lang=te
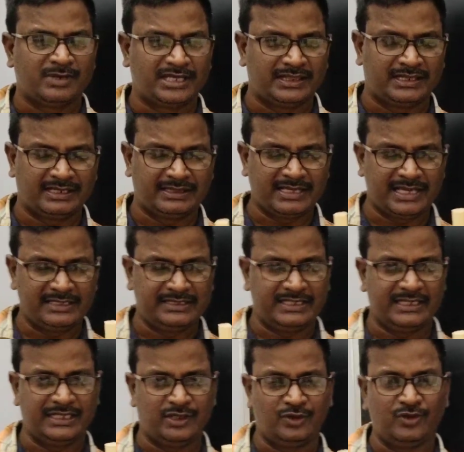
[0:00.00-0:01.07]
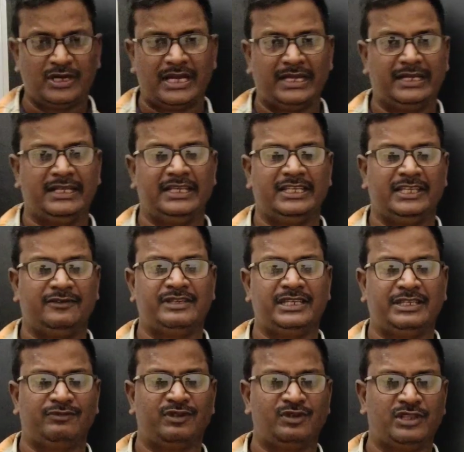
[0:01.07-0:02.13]
భద్రతా చర్యలు అంటే
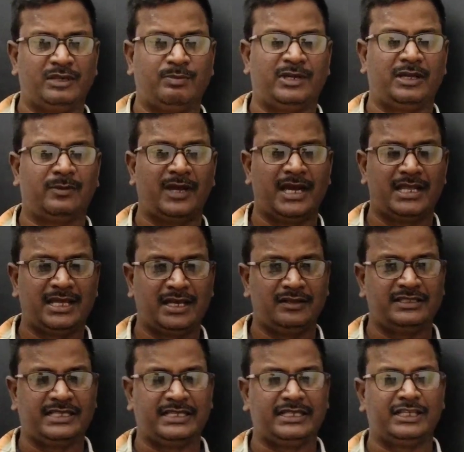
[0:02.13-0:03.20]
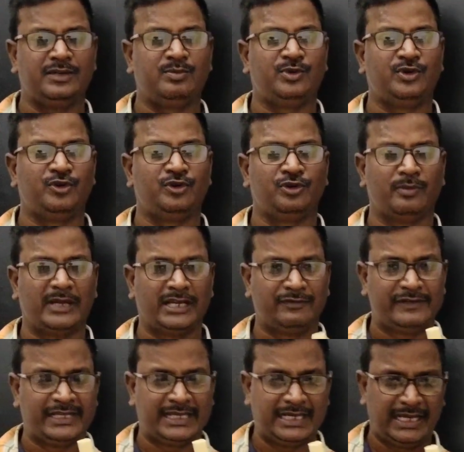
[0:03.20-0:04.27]
ఏవి వివిధ ప్రమాదాలు జరిగినప్పుడు
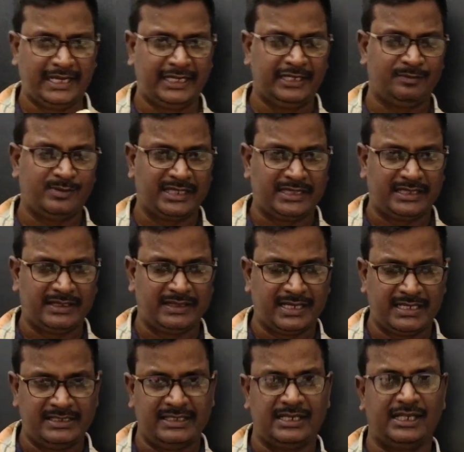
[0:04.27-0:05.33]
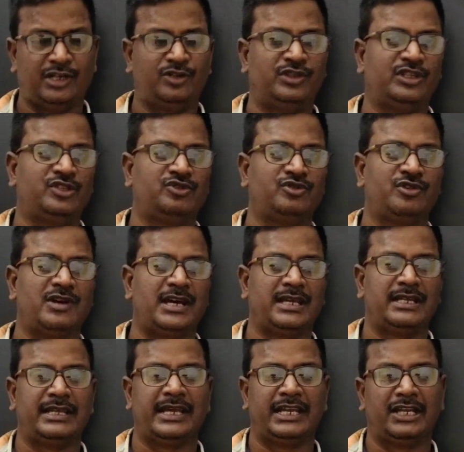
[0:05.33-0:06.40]
మనం ఎలాంటి భద్రతా చర్యలను
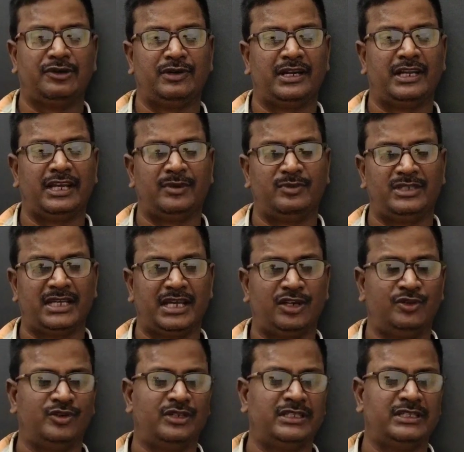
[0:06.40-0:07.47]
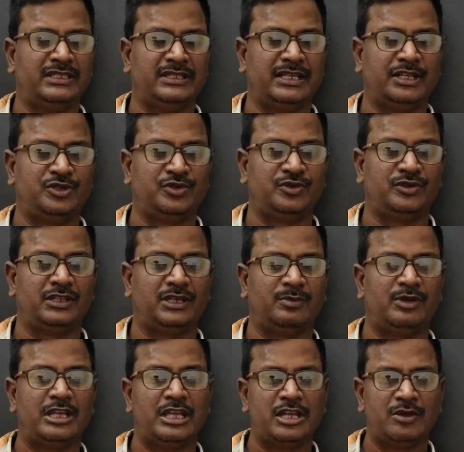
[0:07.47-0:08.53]
తీసుకోవాలి అనేటువంటి అంశాలను గురించి
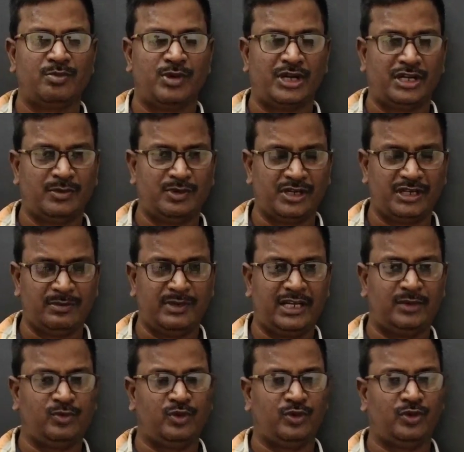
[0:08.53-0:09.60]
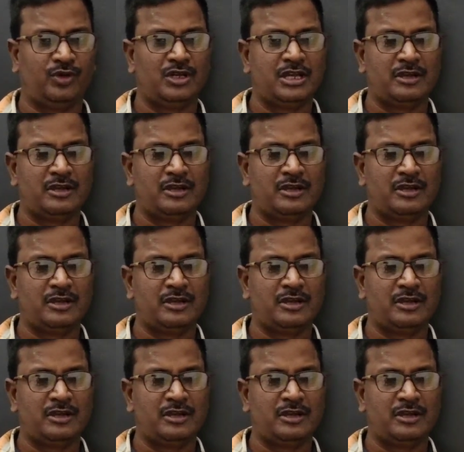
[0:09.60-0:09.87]
తెలుసుకుందాం మొట్టమొదట మనము